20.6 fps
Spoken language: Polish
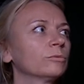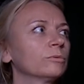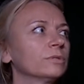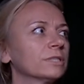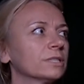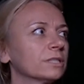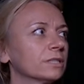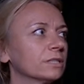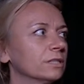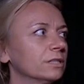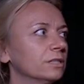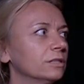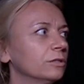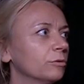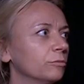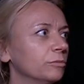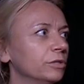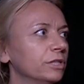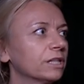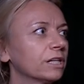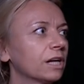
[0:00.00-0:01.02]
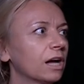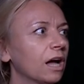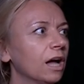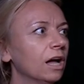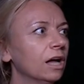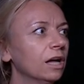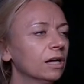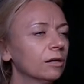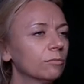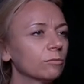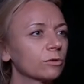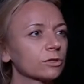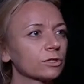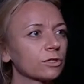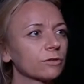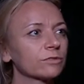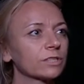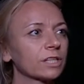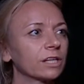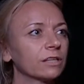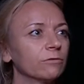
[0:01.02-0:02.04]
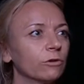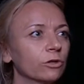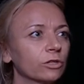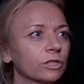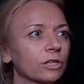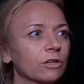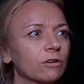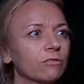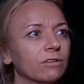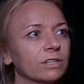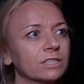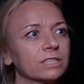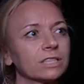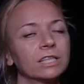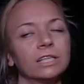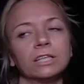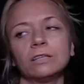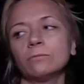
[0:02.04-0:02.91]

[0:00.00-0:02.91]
jest i Dominika Brozowska, i Wojtek Kowalski,